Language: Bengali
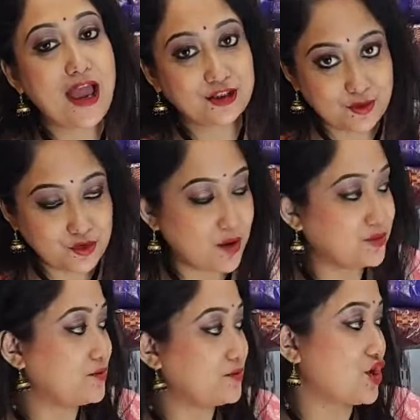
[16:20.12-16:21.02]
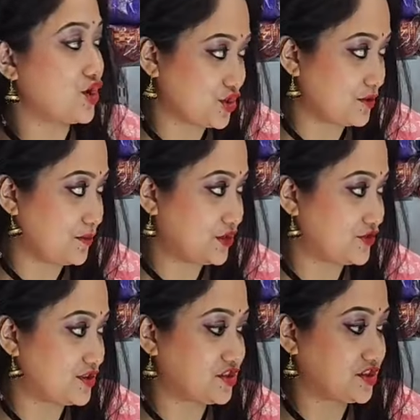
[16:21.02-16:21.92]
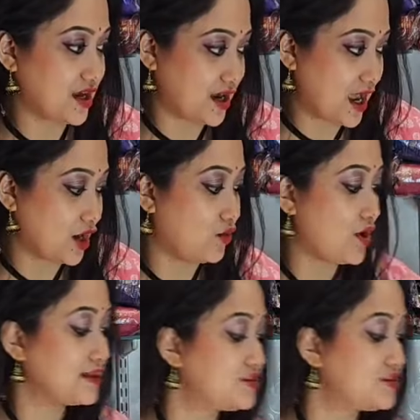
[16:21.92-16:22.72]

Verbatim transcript: একদম দমদম জংশন মেট্রো স্টেশন লাগোয়া